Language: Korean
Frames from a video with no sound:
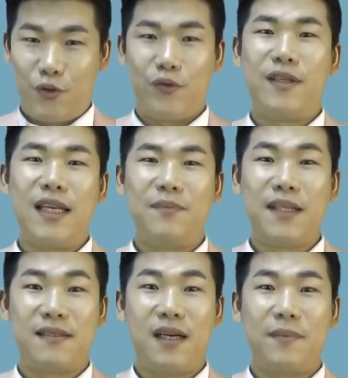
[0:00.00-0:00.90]

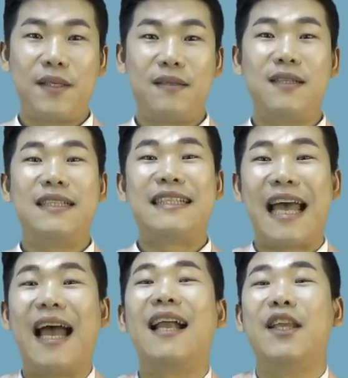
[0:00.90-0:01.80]
주택임대 사업자를
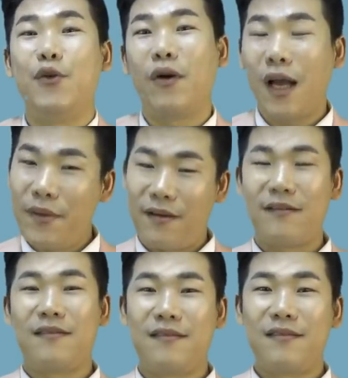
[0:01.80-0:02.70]
잘 이용하면